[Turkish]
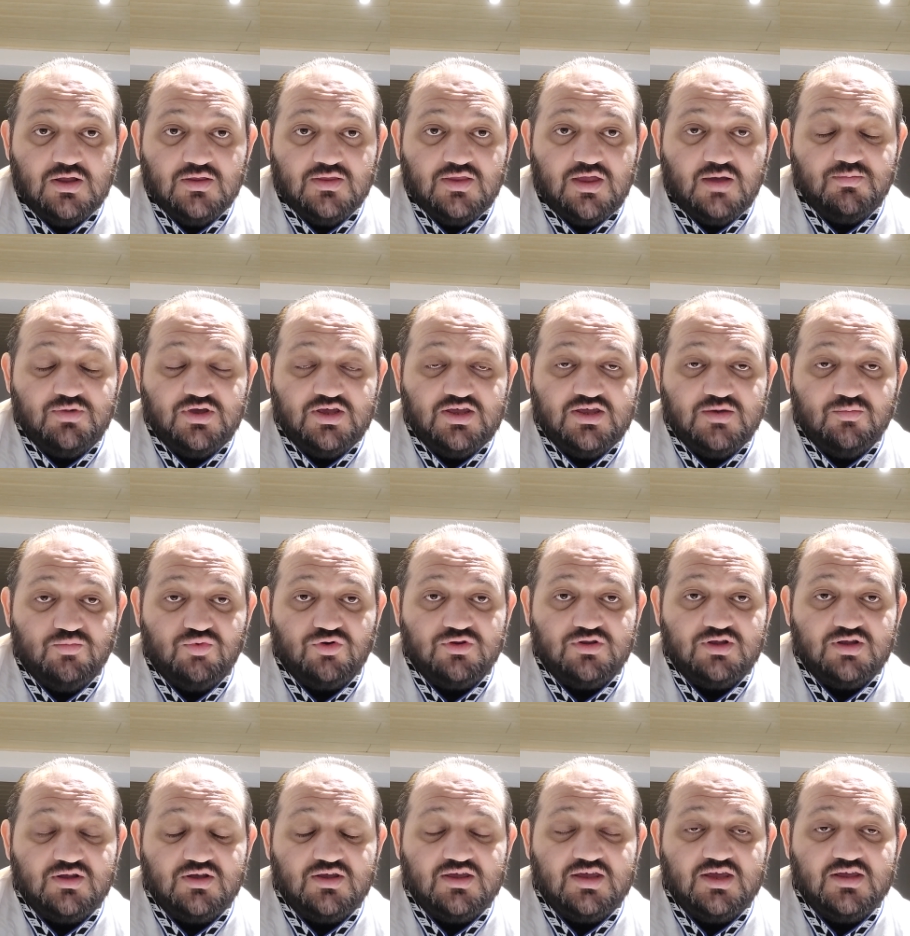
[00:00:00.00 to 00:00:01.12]
Tabii ki
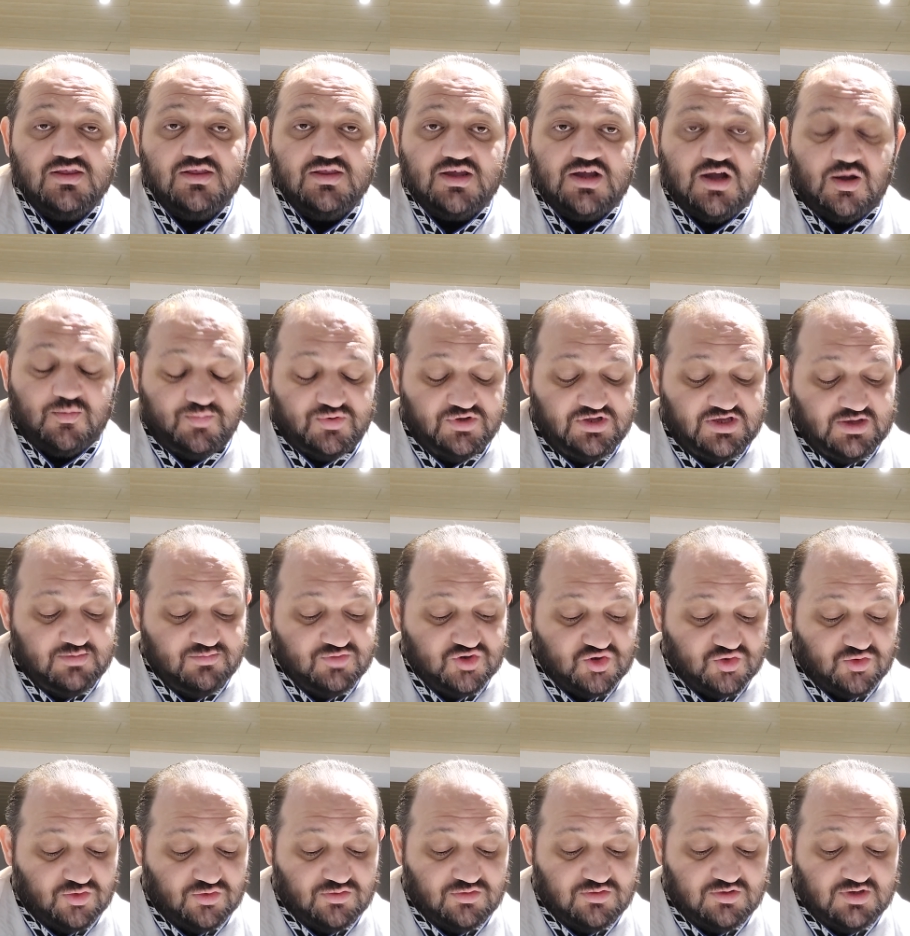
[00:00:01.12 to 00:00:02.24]
burada handikapı yemiş
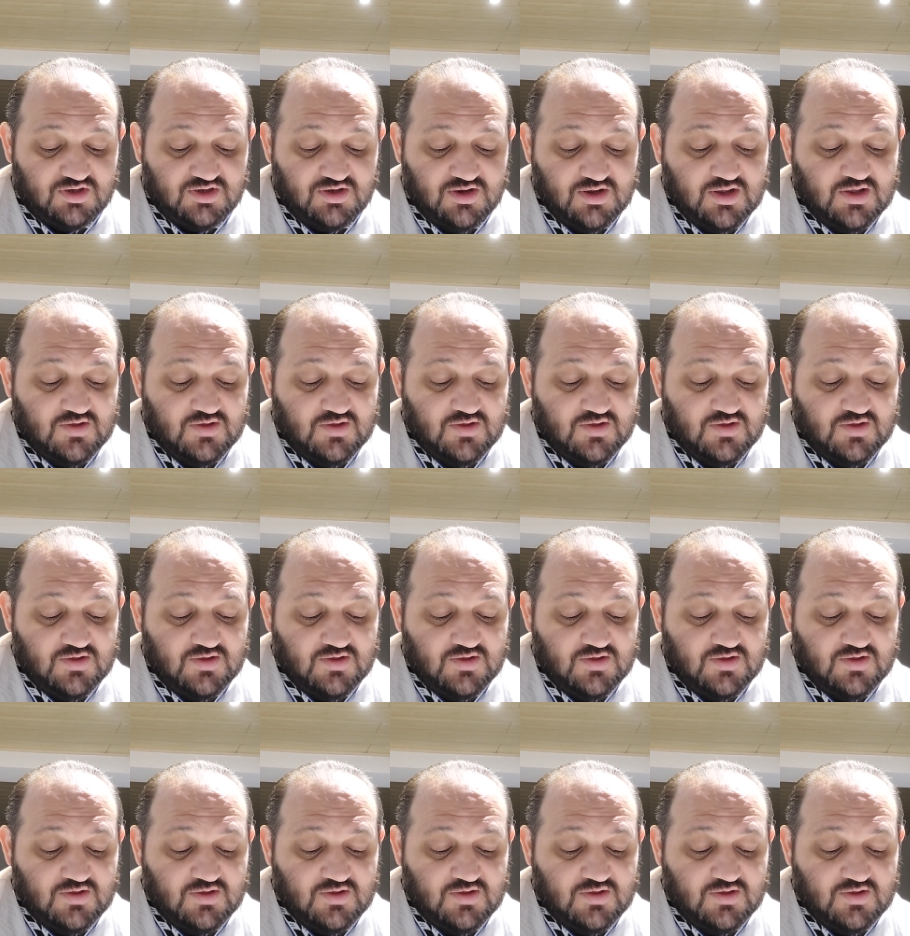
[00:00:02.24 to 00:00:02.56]
oldular